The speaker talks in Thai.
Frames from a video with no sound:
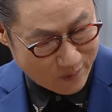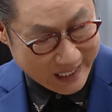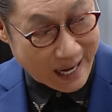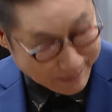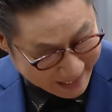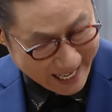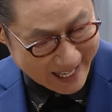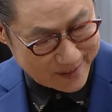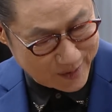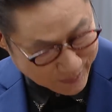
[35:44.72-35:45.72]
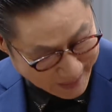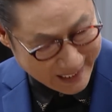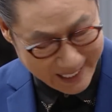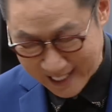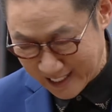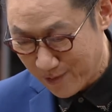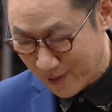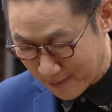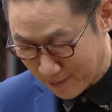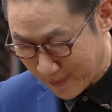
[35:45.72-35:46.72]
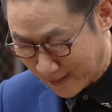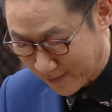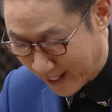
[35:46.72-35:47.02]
ว่าทำยังไงเป็นยังไงใช้เวลาประมาณ